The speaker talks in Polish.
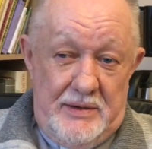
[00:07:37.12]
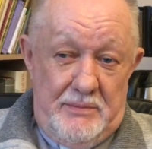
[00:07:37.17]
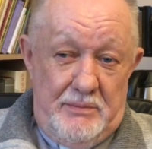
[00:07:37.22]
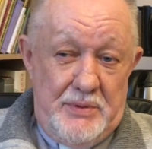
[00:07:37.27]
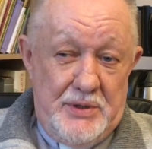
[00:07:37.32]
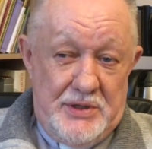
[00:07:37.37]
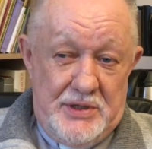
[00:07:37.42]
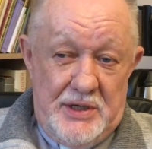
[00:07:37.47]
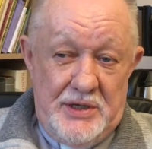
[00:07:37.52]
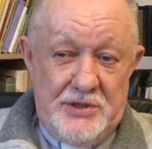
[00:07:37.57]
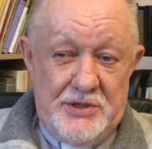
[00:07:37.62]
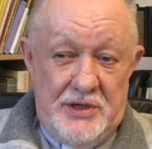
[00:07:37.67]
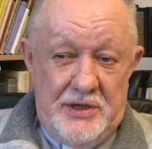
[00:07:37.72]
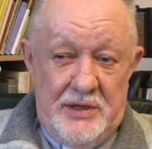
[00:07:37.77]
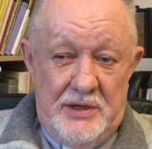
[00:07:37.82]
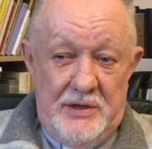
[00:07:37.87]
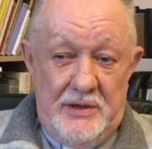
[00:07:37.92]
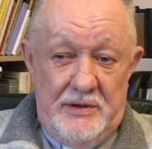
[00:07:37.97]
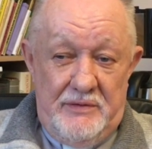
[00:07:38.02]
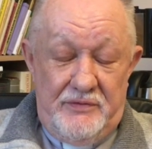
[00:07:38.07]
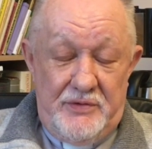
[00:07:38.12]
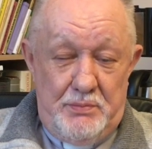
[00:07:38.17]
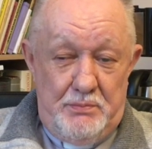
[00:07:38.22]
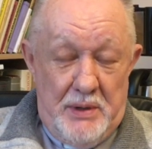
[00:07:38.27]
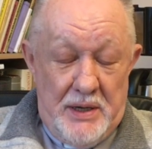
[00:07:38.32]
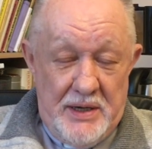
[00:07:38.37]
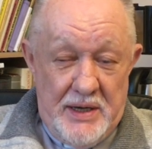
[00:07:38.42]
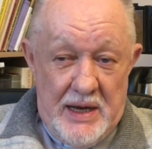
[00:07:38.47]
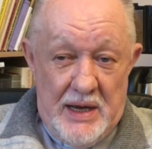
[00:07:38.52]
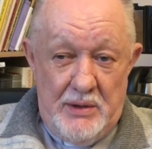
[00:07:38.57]
myślę, że
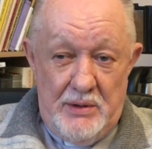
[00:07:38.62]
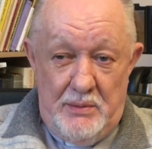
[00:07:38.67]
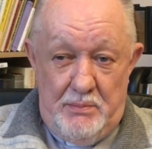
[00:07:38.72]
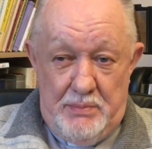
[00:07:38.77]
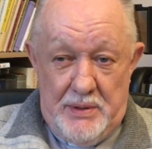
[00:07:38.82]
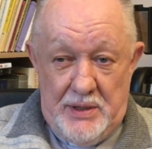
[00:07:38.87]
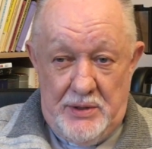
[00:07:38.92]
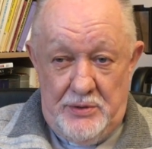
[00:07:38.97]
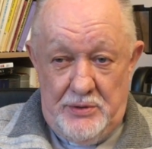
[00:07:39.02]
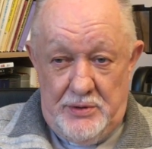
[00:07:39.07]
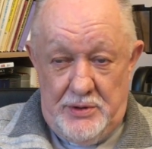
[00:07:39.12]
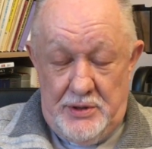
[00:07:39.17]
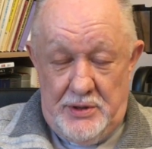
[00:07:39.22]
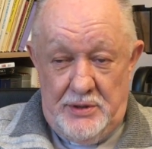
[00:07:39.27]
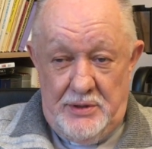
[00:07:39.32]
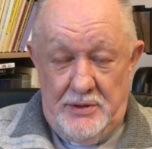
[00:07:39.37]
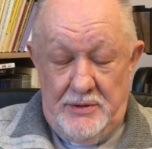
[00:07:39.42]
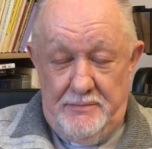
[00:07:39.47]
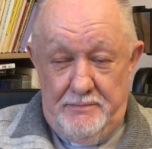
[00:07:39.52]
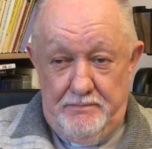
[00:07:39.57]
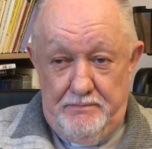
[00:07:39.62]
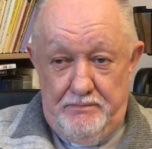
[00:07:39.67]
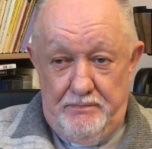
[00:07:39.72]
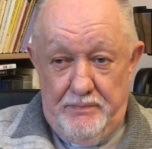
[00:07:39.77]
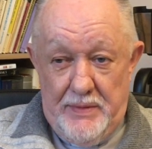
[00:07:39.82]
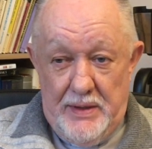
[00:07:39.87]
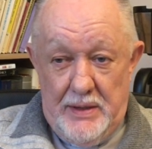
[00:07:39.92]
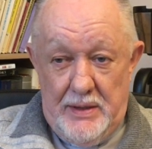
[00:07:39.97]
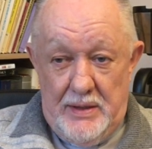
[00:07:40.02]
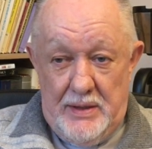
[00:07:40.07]
wspaniały palotyn,
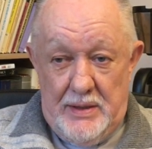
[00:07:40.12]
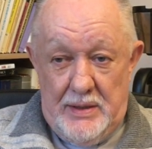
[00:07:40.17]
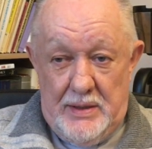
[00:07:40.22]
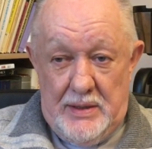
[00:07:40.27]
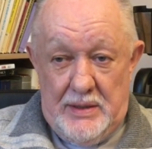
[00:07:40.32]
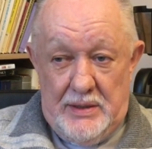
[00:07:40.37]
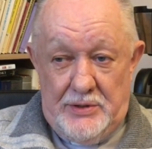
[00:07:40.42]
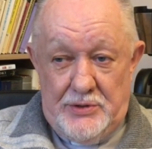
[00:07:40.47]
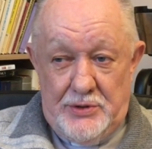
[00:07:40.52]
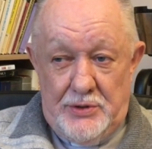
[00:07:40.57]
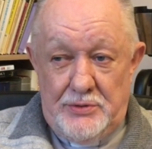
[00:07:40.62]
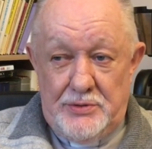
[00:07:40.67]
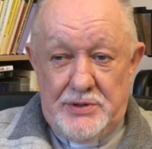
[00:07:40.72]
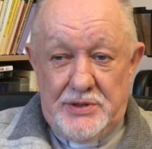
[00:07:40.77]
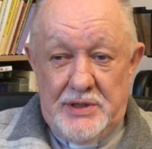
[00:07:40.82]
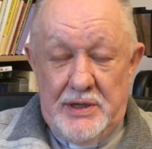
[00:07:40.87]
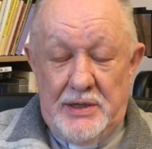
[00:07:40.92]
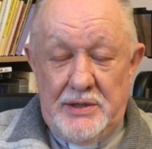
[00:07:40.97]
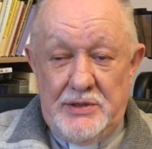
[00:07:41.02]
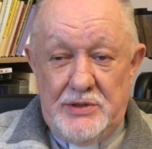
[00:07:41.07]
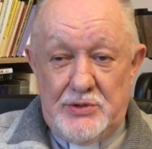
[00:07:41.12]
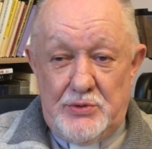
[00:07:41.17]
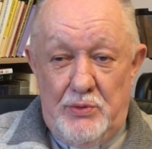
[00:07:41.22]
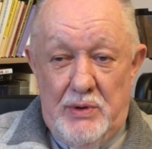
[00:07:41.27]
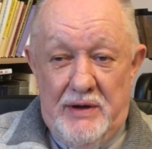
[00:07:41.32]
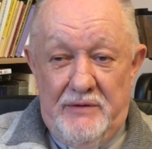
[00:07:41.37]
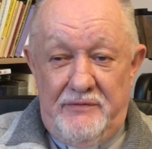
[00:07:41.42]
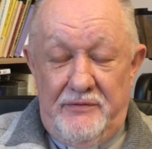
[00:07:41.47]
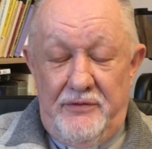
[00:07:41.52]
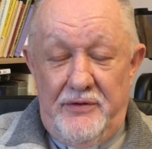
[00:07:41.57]
ksiądz
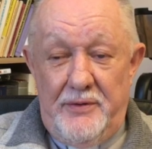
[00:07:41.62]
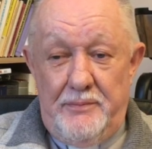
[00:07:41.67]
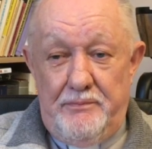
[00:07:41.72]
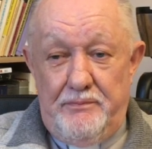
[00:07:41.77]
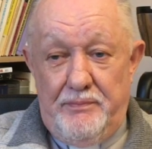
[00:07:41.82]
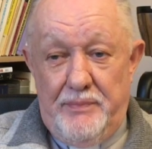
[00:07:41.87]
Stanisław,